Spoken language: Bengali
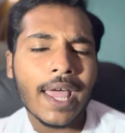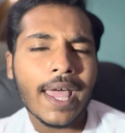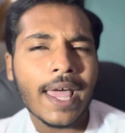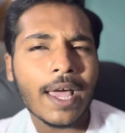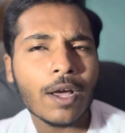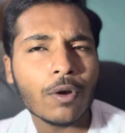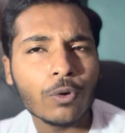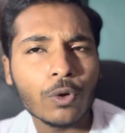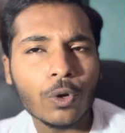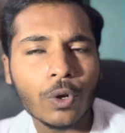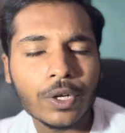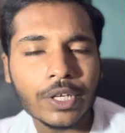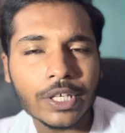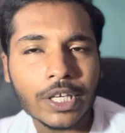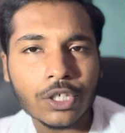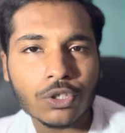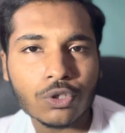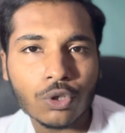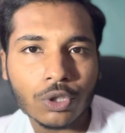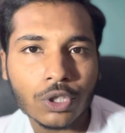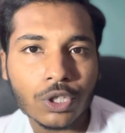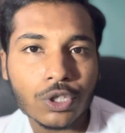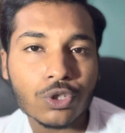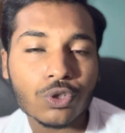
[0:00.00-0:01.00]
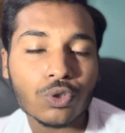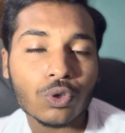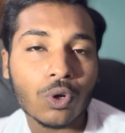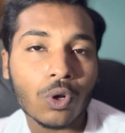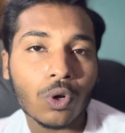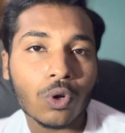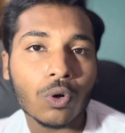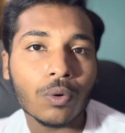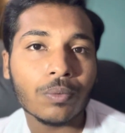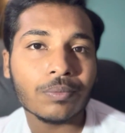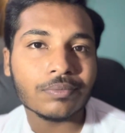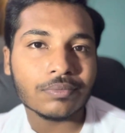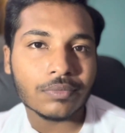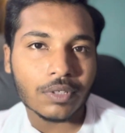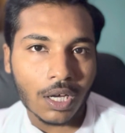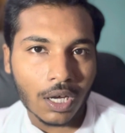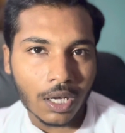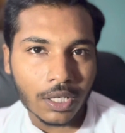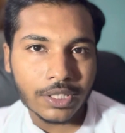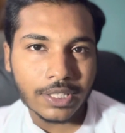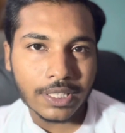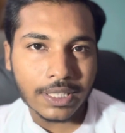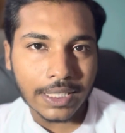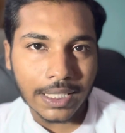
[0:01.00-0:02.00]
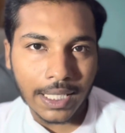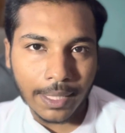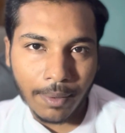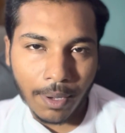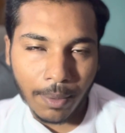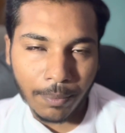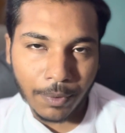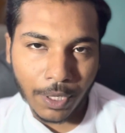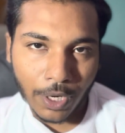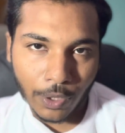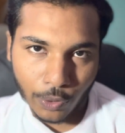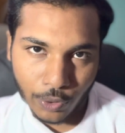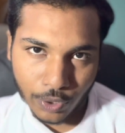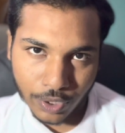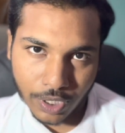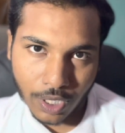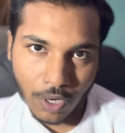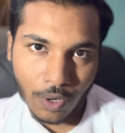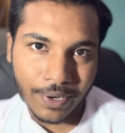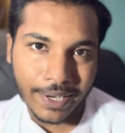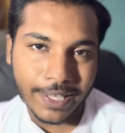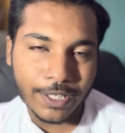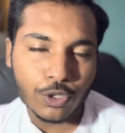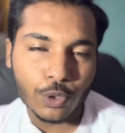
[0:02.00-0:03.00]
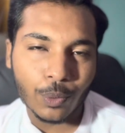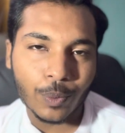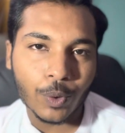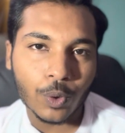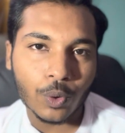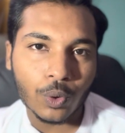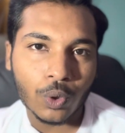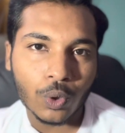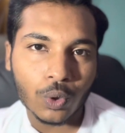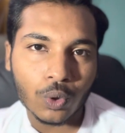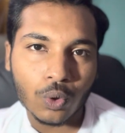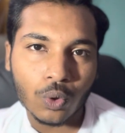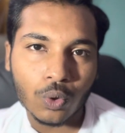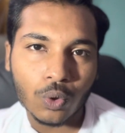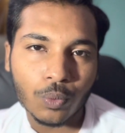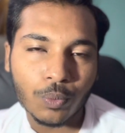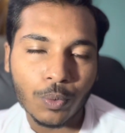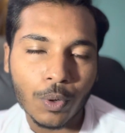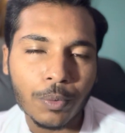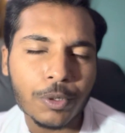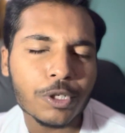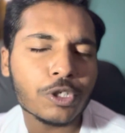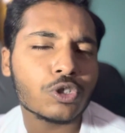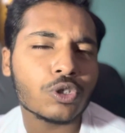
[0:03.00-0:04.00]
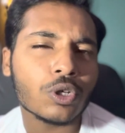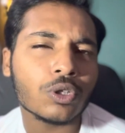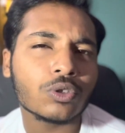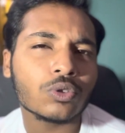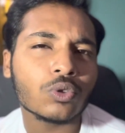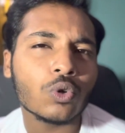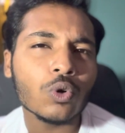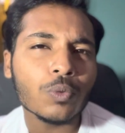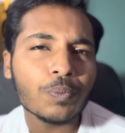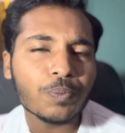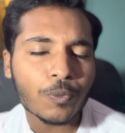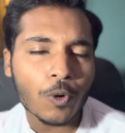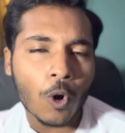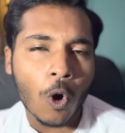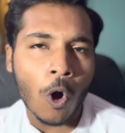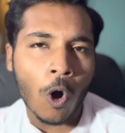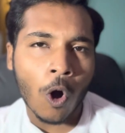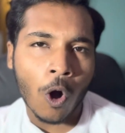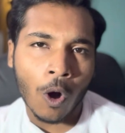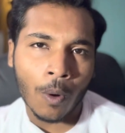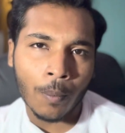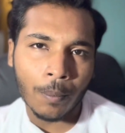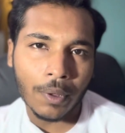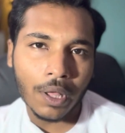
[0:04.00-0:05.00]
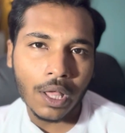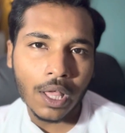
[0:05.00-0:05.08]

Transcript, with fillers: এগুলো নিয়ে যথেষ্ট রকম চিন্তাভাবনা রয়েছে কারণ এই ছবিগুলোর কোনো ভবিষ্যৎ খুব কম